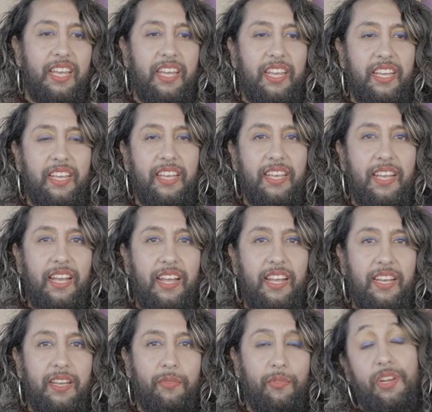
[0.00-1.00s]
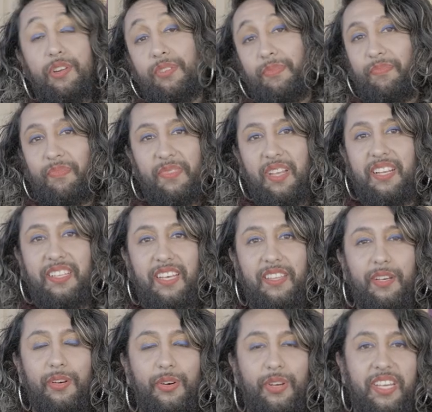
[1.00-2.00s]
Eh, bueno, el día
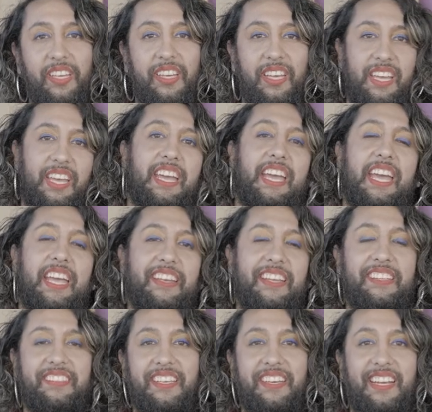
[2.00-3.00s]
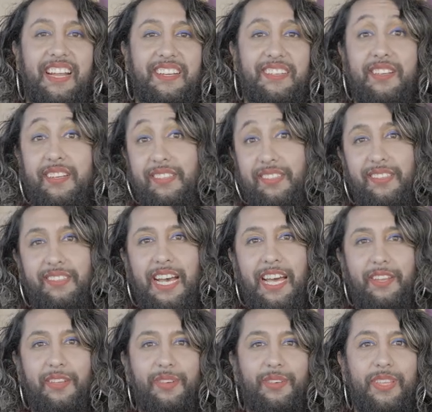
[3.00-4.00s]
de hoy, en este gran
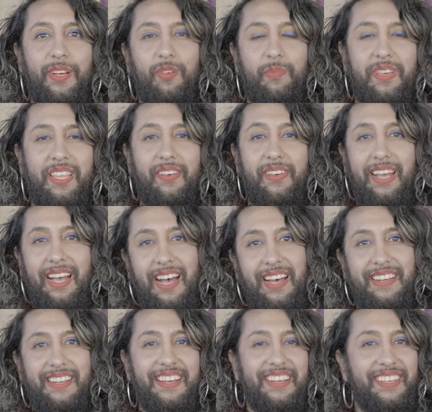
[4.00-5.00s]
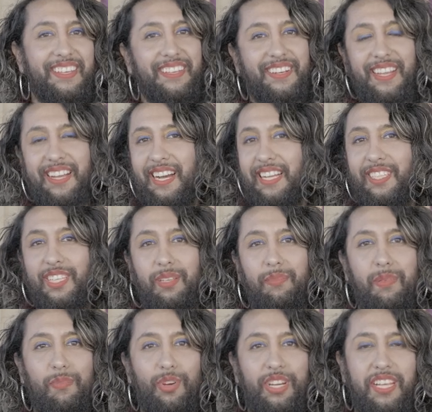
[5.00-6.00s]
recetario de comida vegana y rescate de
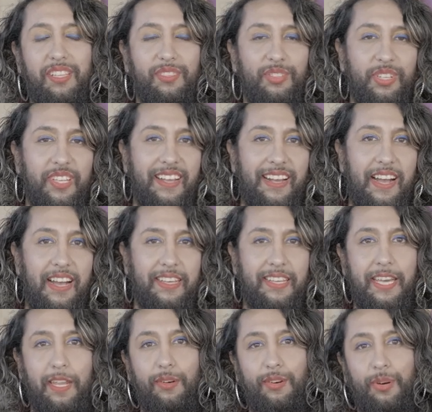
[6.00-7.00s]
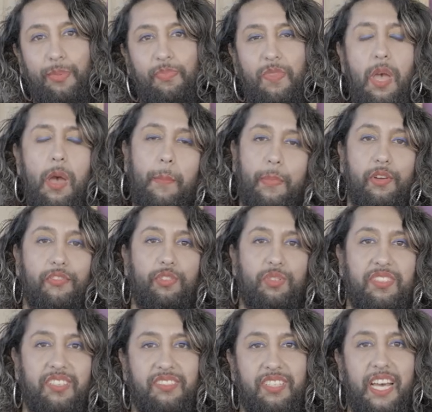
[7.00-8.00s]
memoria histórica, quiero
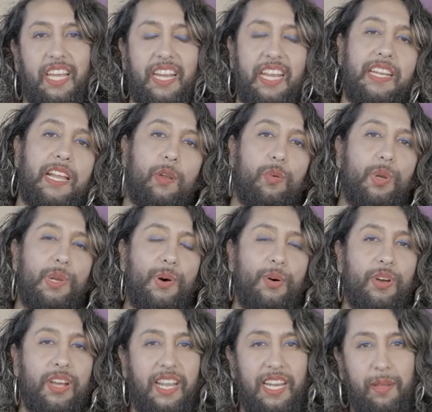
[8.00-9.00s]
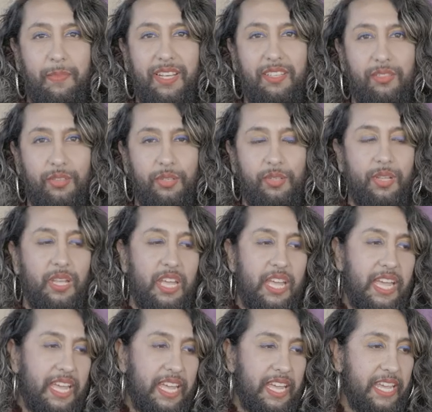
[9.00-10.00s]
profundizar en algunos elementos
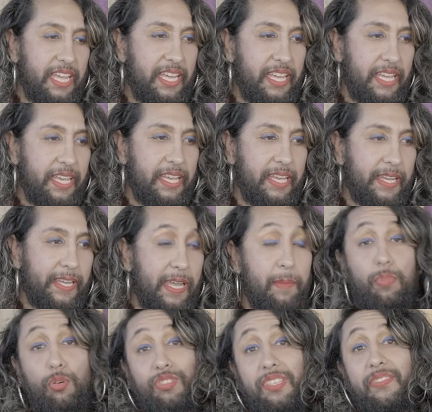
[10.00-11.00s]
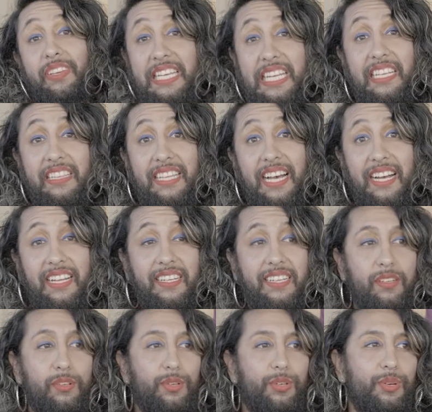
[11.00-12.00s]
eh, que
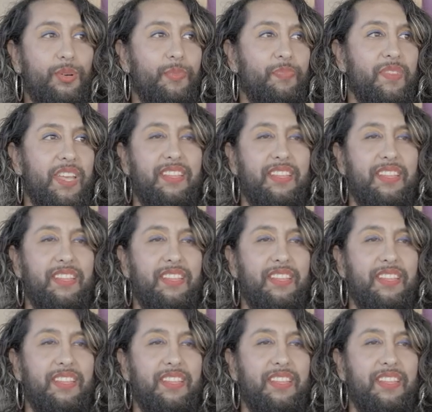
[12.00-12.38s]
posibilitan ¿no?